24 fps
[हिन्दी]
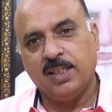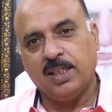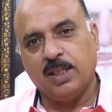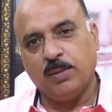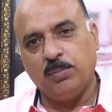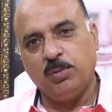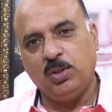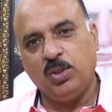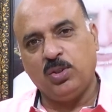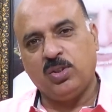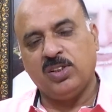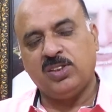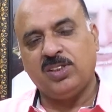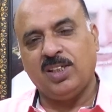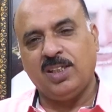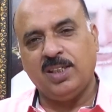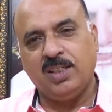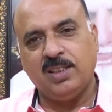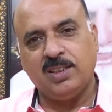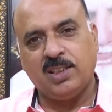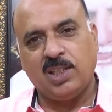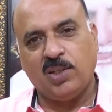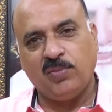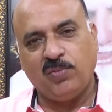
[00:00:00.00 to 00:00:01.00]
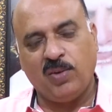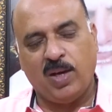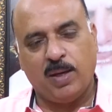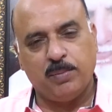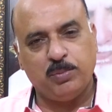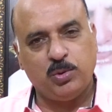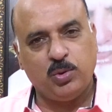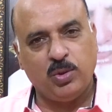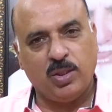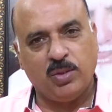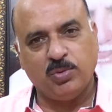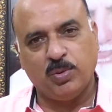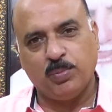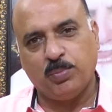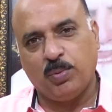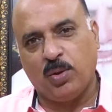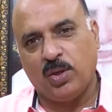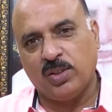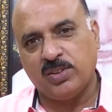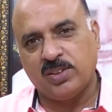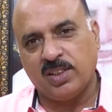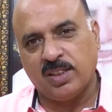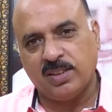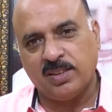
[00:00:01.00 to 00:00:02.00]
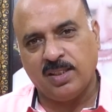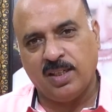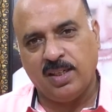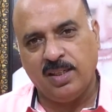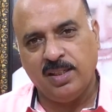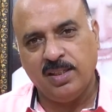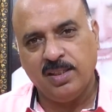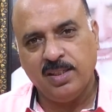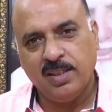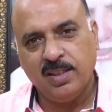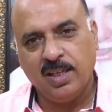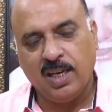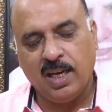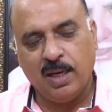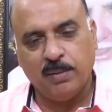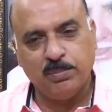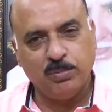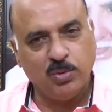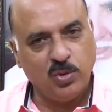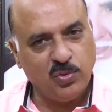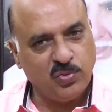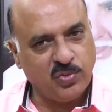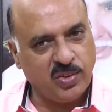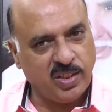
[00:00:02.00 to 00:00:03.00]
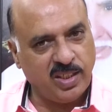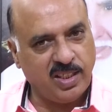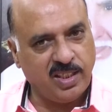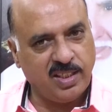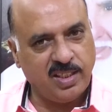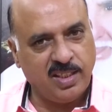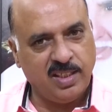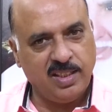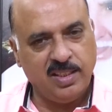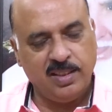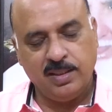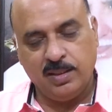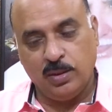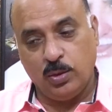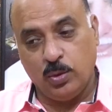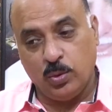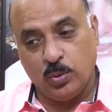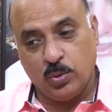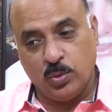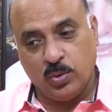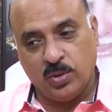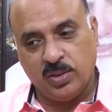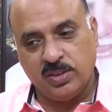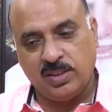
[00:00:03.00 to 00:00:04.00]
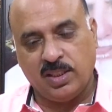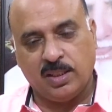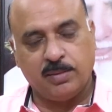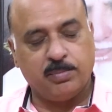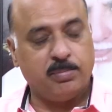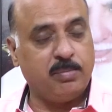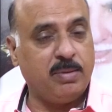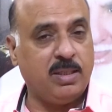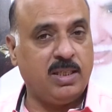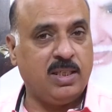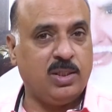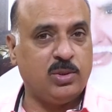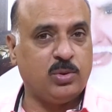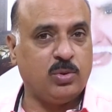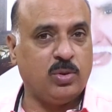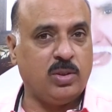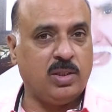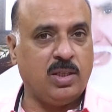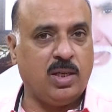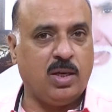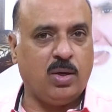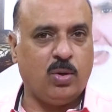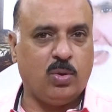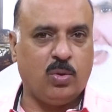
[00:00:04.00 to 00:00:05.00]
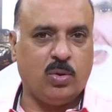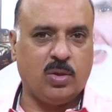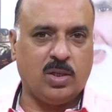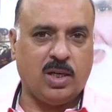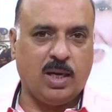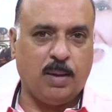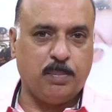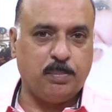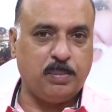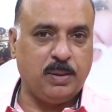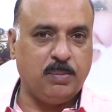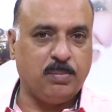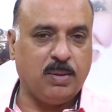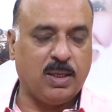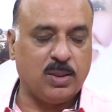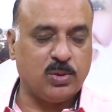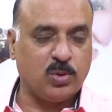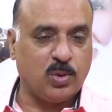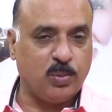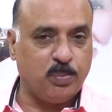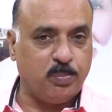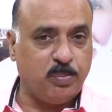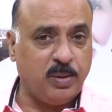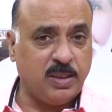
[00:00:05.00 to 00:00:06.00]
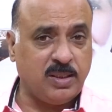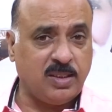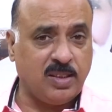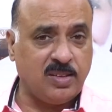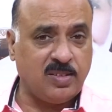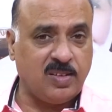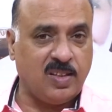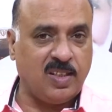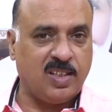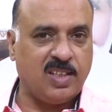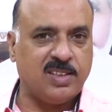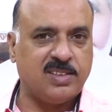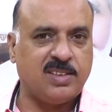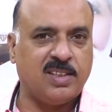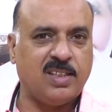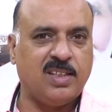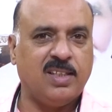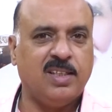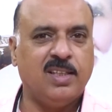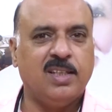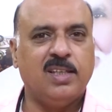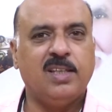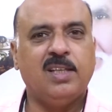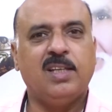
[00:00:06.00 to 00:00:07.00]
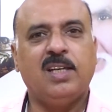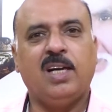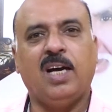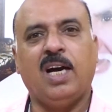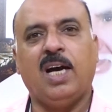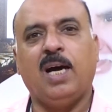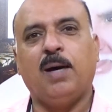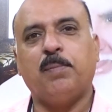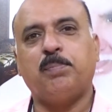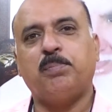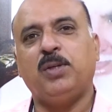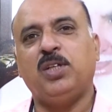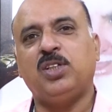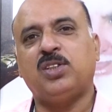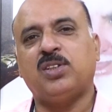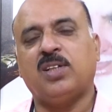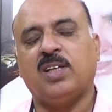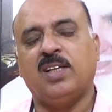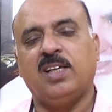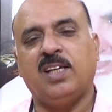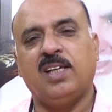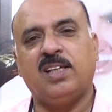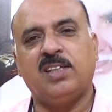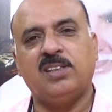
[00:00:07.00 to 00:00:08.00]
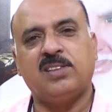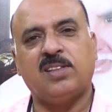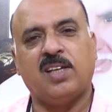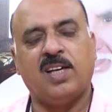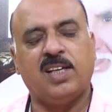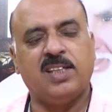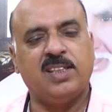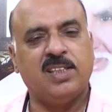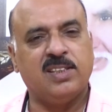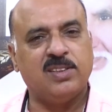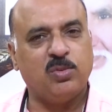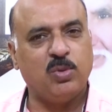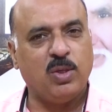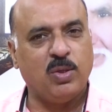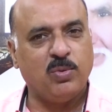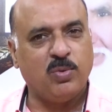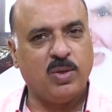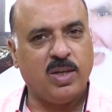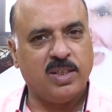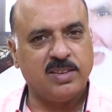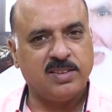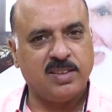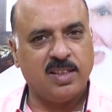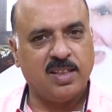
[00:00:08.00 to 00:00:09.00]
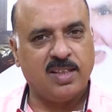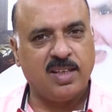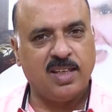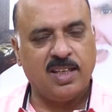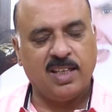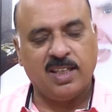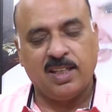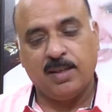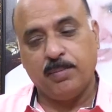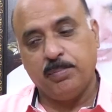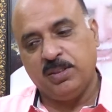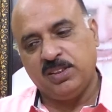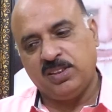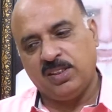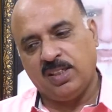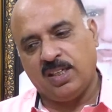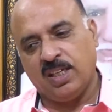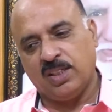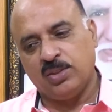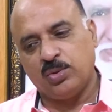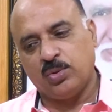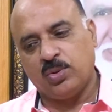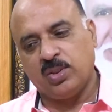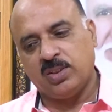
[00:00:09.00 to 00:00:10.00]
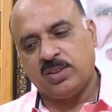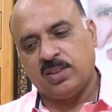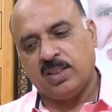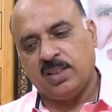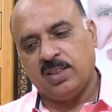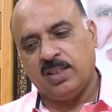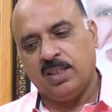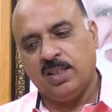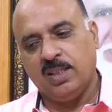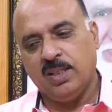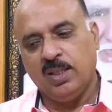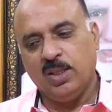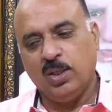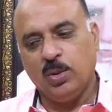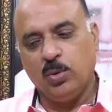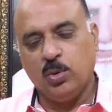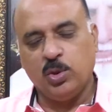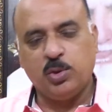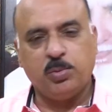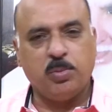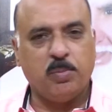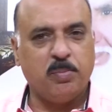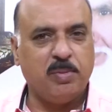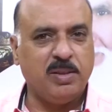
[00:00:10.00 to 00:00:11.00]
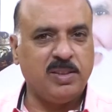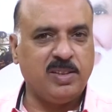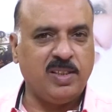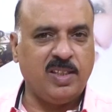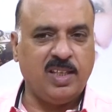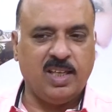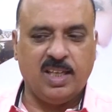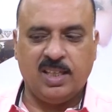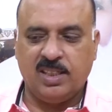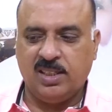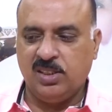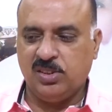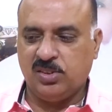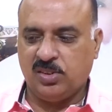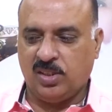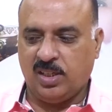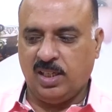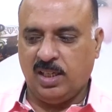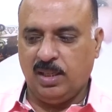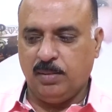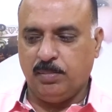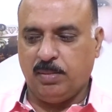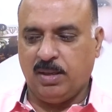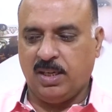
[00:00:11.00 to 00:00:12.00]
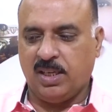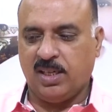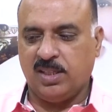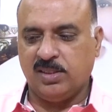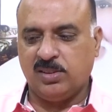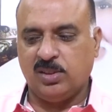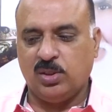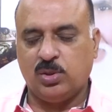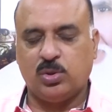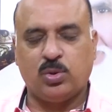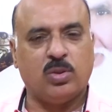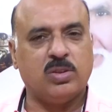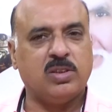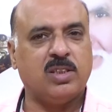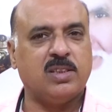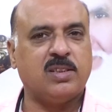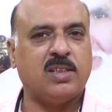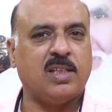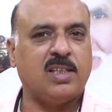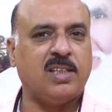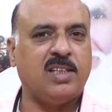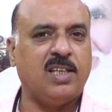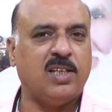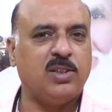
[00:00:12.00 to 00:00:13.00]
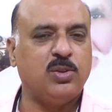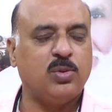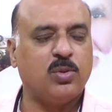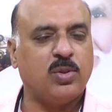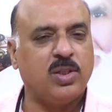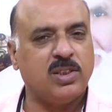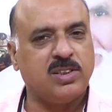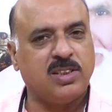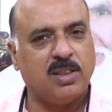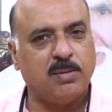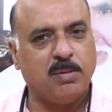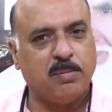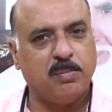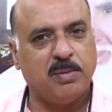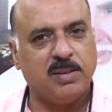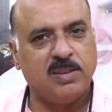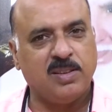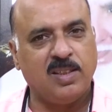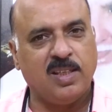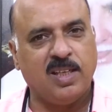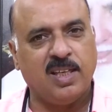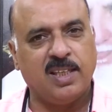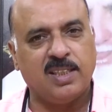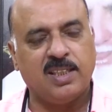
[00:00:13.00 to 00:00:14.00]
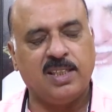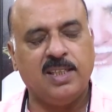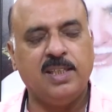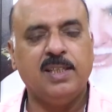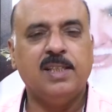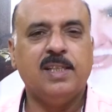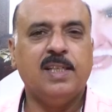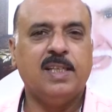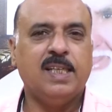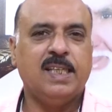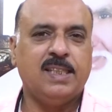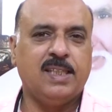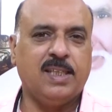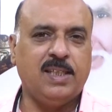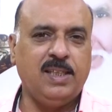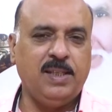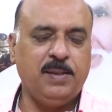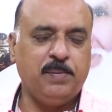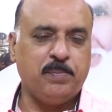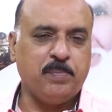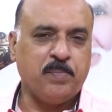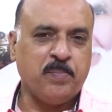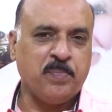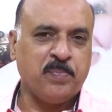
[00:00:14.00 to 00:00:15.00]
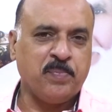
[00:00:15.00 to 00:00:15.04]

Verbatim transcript: कम्युनिकेशन की तरफ आप जो है वो बहुत ज़्यादा अब मूव करेंगे लोगों के साथ मिलना जुलना और अपनी बात को बेहतर तरीके से आप पेश करने की सलाहियत जो है वो हासिल कर लेंगे बेसिक एजुकेशन उसमें बेहतरी आएगी स्केल 12 से 14 तक की एजुकेशन में बेहतरी आएगी यानी